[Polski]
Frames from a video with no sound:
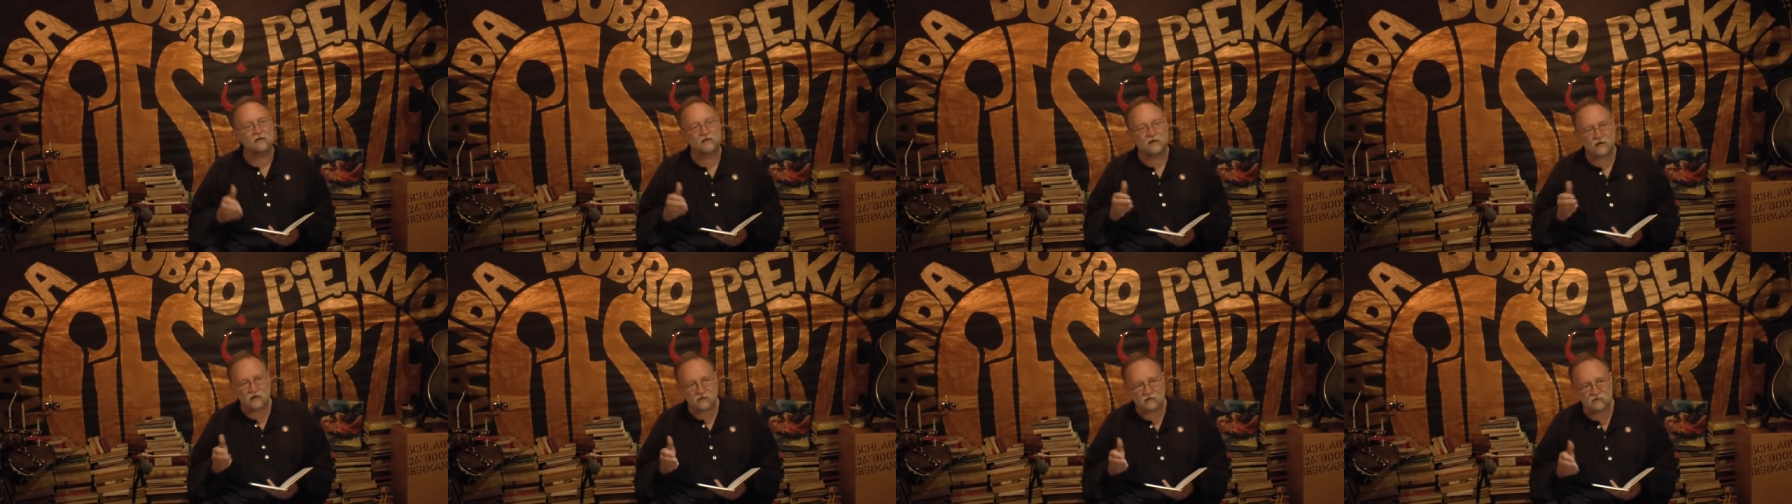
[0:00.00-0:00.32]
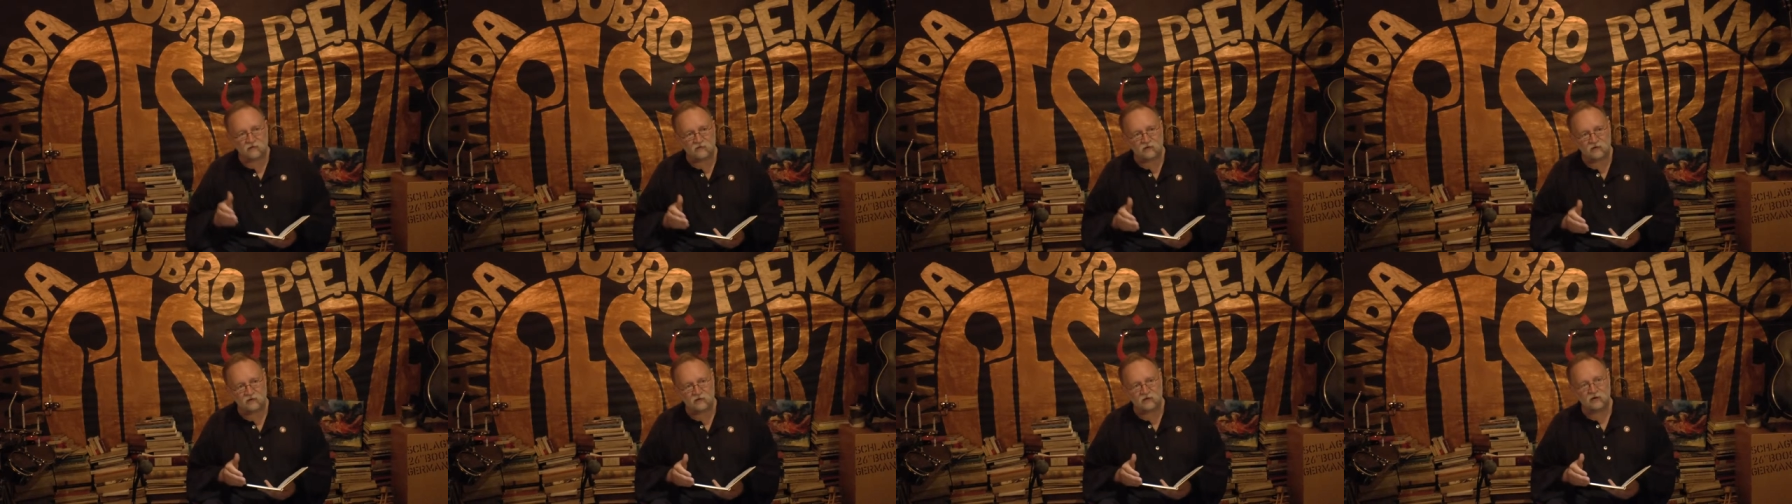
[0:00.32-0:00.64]
razu
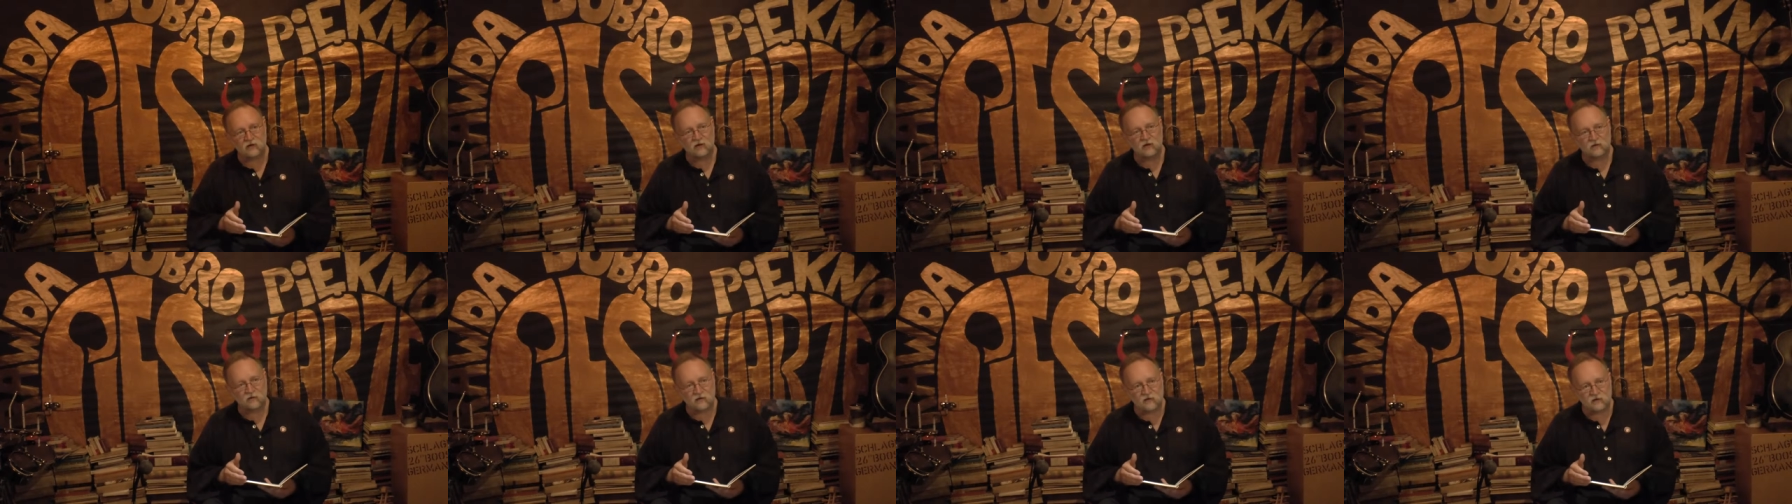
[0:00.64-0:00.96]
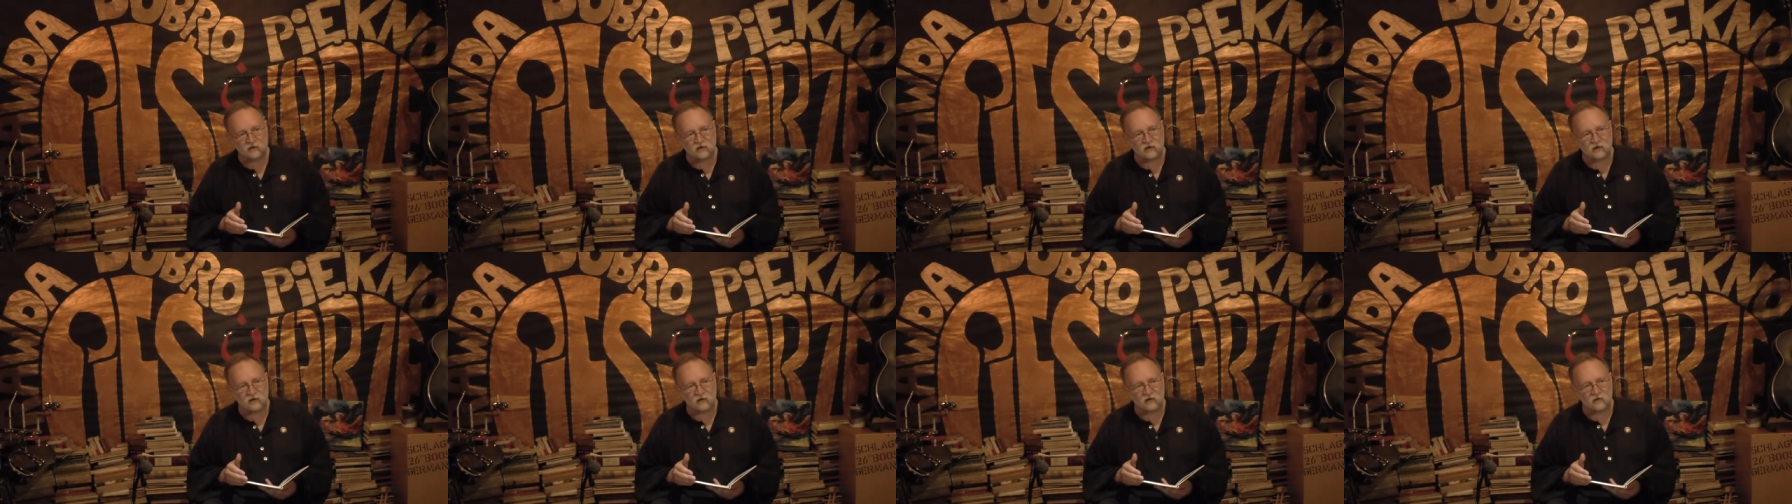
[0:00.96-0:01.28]
wszyscy się
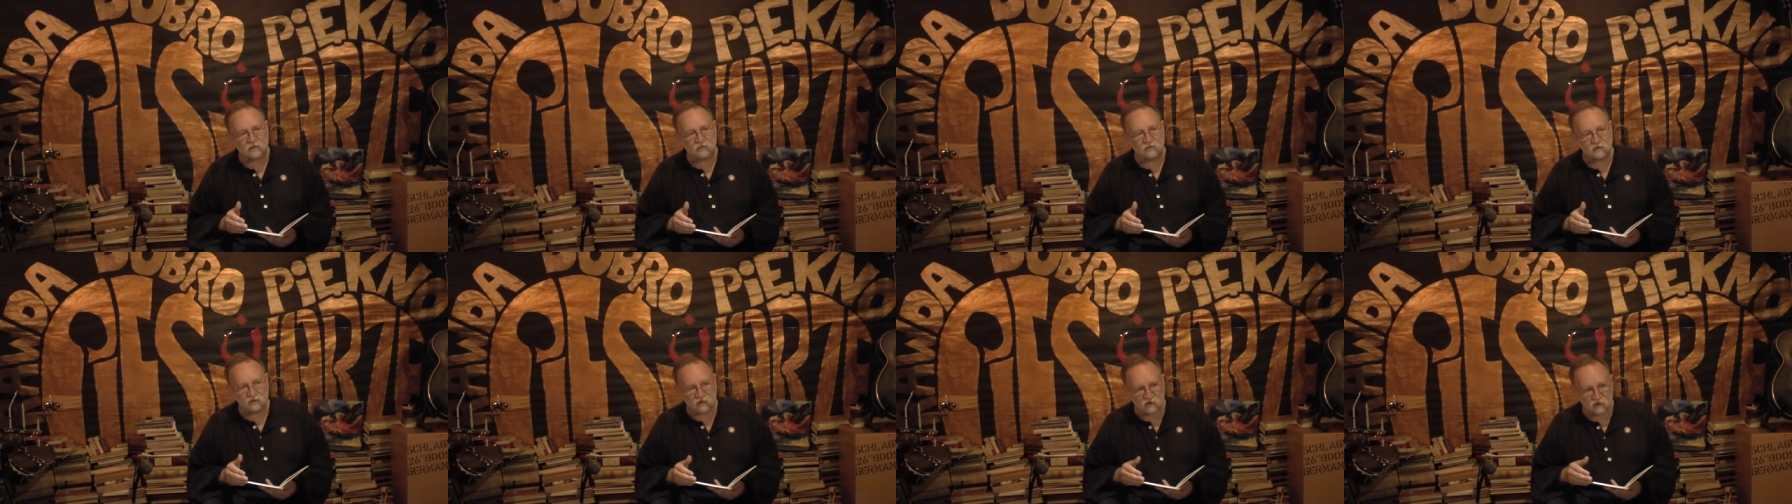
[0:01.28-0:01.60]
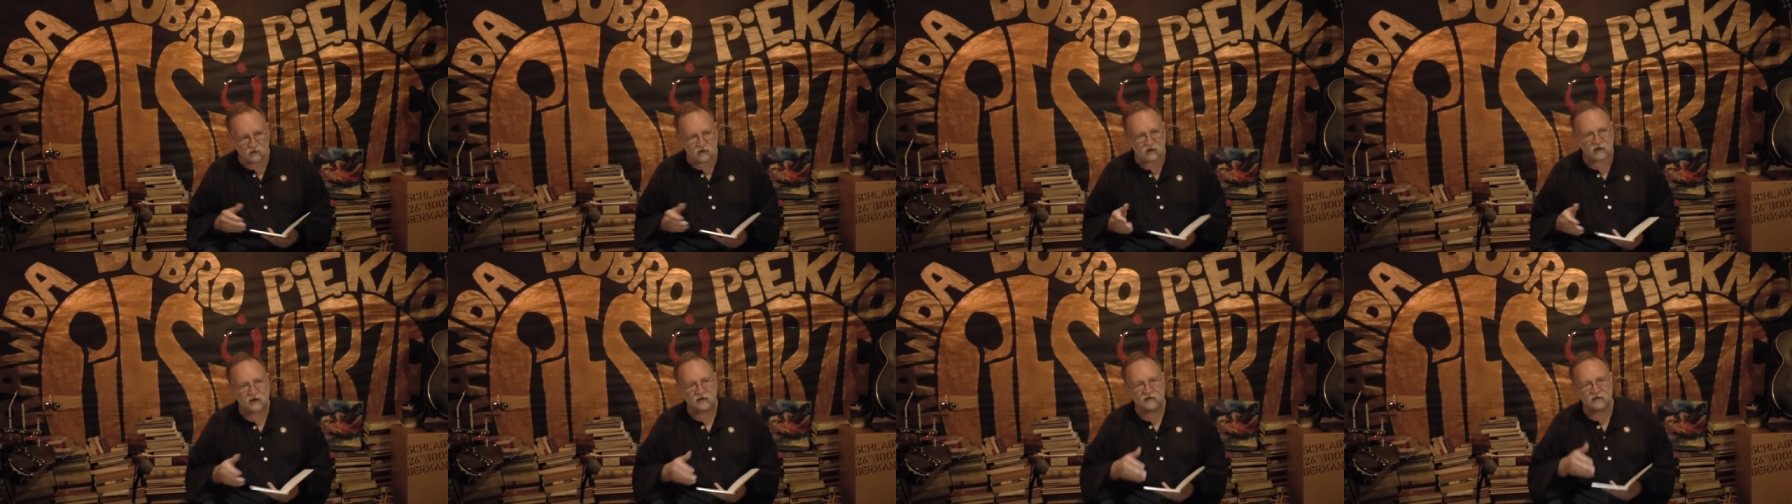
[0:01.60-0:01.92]
dowiedzieli, ta
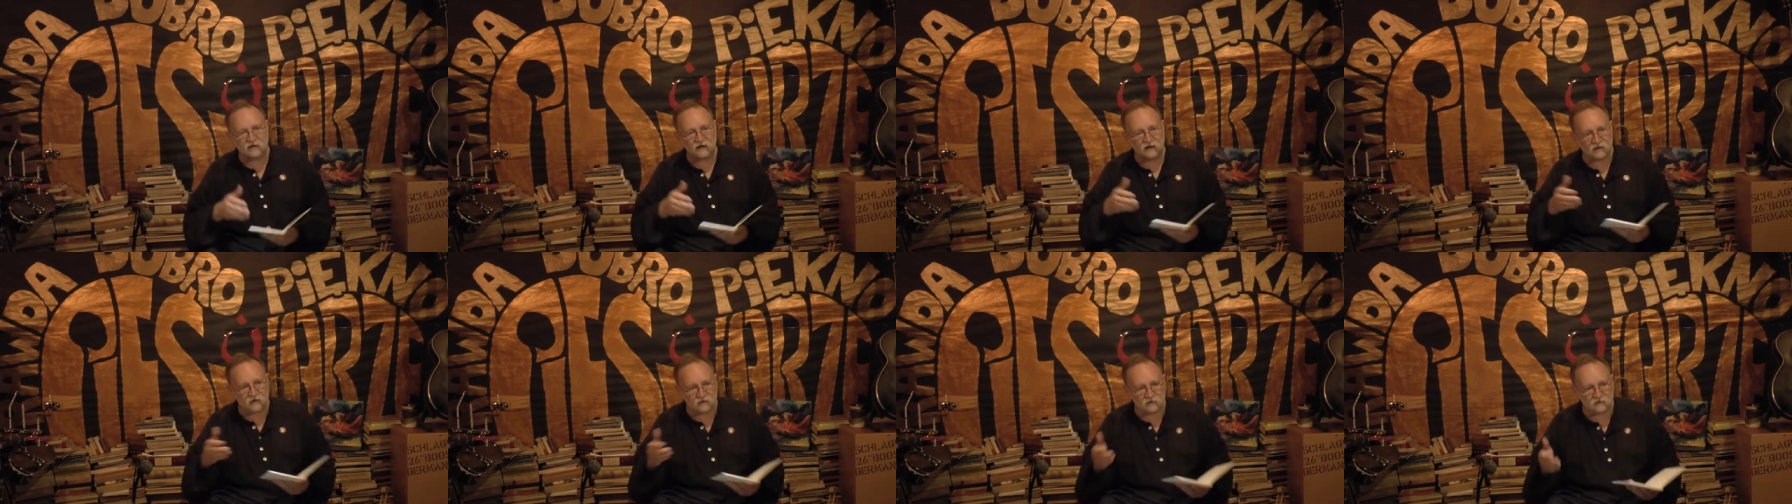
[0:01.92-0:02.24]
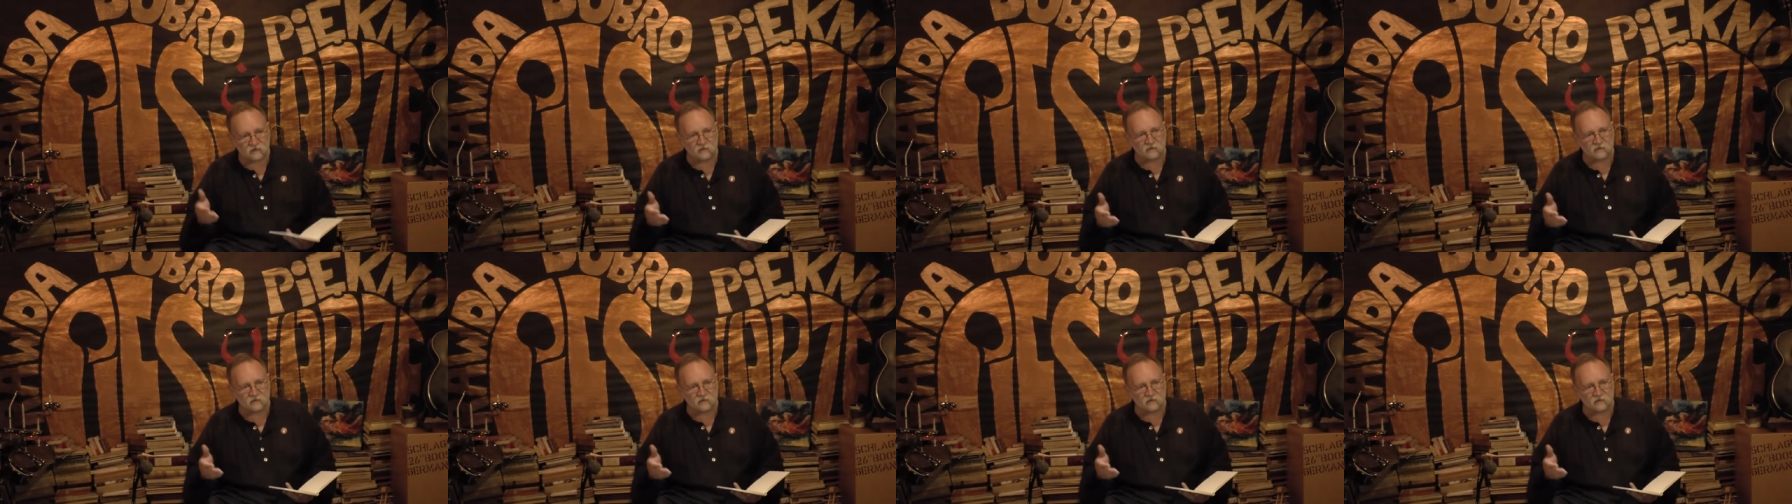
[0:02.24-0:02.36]
kasa,